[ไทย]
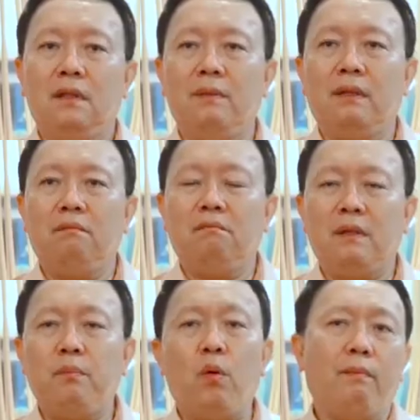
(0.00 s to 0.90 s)
คือมั
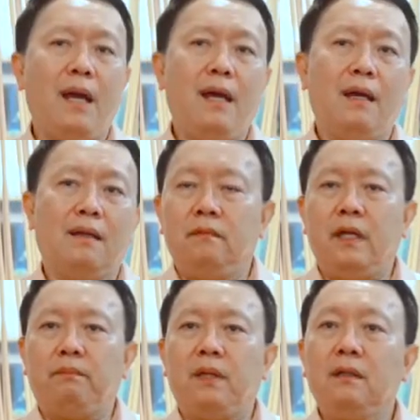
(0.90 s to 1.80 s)
นปวดมาก
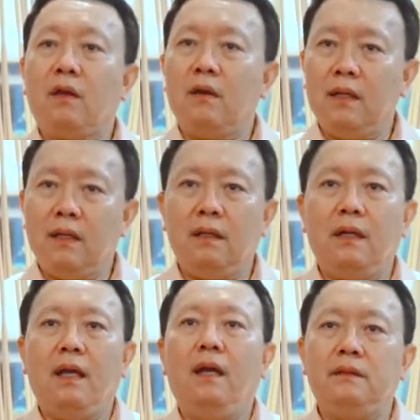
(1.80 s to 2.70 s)
เจ็บทั้งตอนเดิน
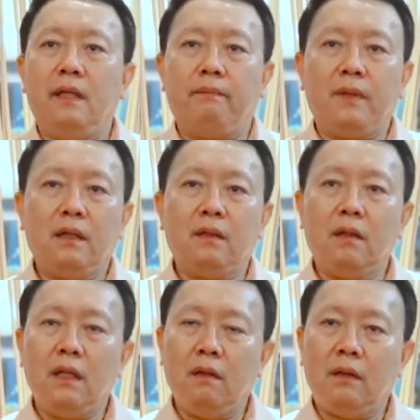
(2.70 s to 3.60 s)
นะฮะเจ็บทั้งตอ
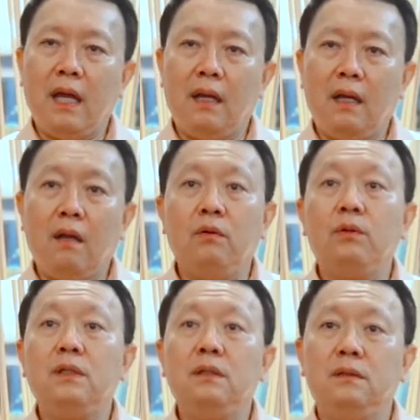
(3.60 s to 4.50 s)
นที่เรานั่งแล้วเราลุ
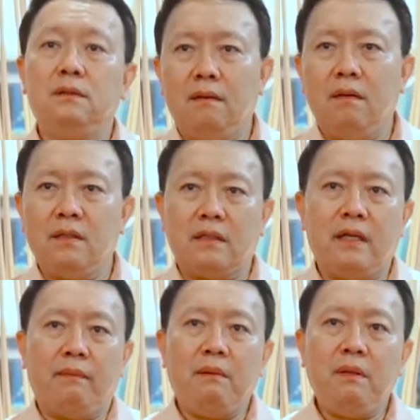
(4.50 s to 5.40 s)
กขึ้นนอกจาก
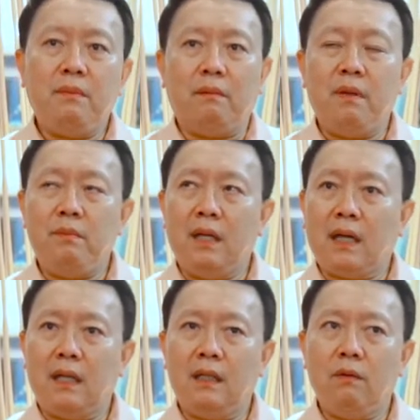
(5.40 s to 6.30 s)
เจ็บแล้วมันเหมือนมันมี
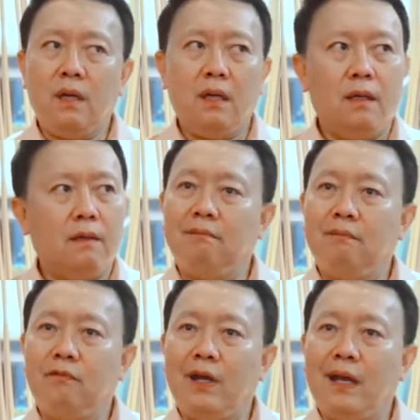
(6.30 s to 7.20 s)
อาการที่ว่า
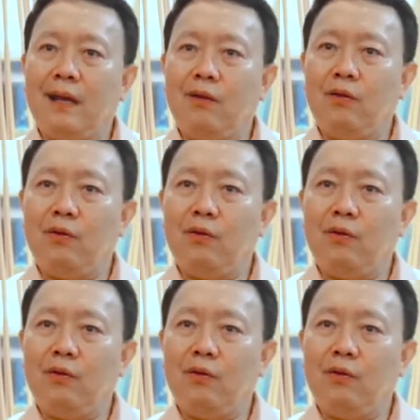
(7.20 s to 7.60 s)
เวลาเรา